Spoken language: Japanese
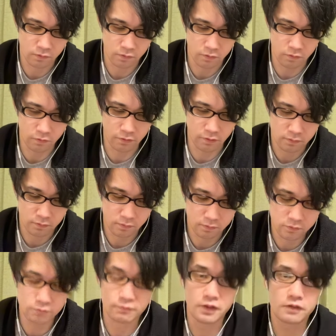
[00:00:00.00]
はい。
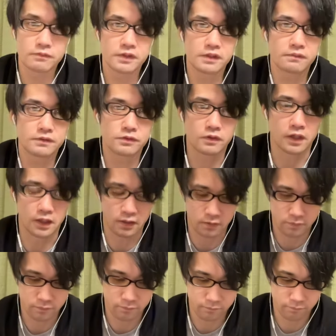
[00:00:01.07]
ちょメール見てみましょうか。
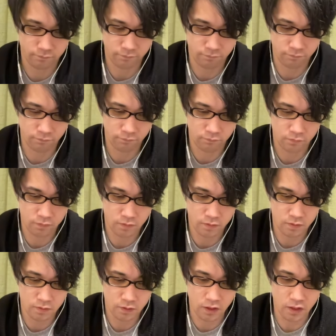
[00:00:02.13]

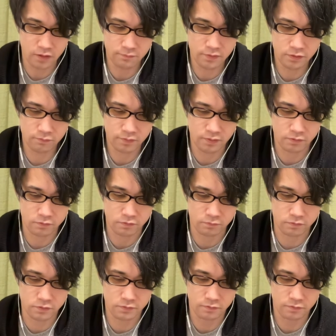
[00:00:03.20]
あ、イベントメールのグるームか。